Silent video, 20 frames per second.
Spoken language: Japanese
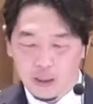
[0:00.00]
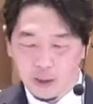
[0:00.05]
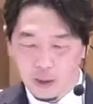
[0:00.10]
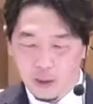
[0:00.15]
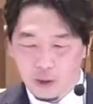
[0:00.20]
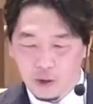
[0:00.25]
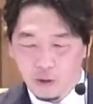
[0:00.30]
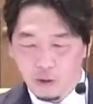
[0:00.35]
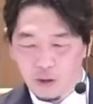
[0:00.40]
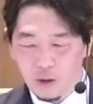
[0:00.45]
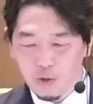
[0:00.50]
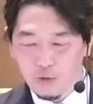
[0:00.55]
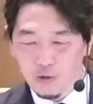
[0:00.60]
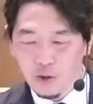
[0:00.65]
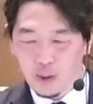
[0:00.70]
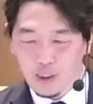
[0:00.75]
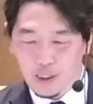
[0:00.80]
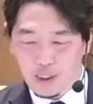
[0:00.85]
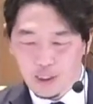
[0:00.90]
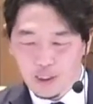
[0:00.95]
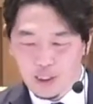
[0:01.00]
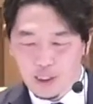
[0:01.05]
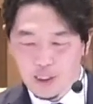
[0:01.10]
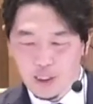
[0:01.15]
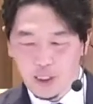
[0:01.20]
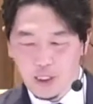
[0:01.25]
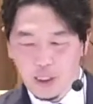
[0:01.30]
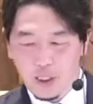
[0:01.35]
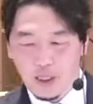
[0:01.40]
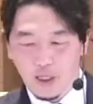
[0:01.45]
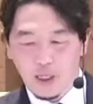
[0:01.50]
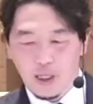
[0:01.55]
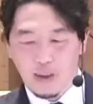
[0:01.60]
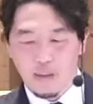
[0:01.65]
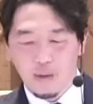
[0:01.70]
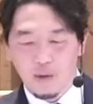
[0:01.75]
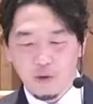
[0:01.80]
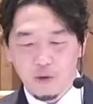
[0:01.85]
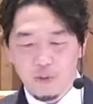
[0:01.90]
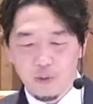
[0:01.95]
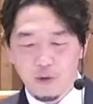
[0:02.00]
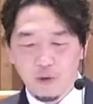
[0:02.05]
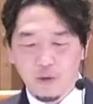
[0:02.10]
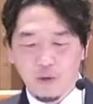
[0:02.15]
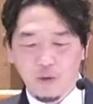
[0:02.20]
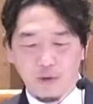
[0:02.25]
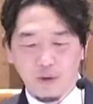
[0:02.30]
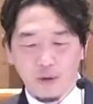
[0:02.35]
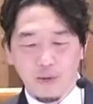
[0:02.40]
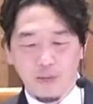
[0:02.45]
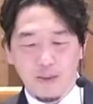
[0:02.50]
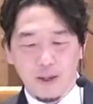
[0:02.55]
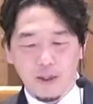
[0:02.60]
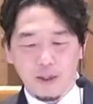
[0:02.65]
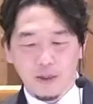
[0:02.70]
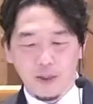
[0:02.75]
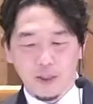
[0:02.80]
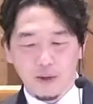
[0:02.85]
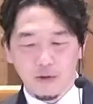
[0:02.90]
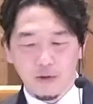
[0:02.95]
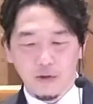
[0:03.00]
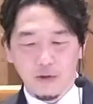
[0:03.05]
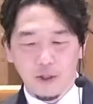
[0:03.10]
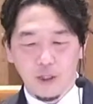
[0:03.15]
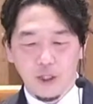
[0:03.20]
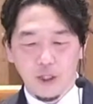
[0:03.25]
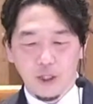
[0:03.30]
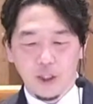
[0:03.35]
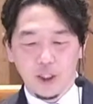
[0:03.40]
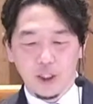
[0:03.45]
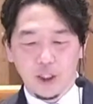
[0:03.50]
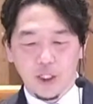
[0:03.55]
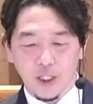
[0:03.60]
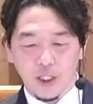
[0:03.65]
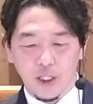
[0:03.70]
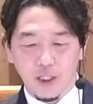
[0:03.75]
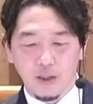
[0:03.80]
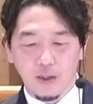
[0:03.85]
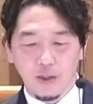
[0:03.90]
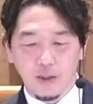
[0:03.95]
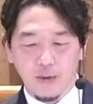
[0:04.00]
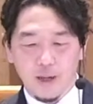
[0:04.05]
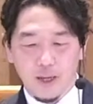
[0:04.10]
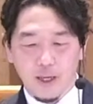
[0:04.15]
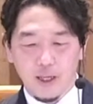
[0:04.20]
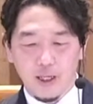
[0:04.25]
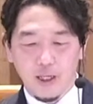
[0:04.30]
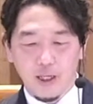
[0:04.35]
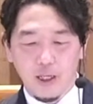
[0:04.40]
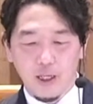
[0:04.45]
自己に打ち勝ち神の御心に全く従うには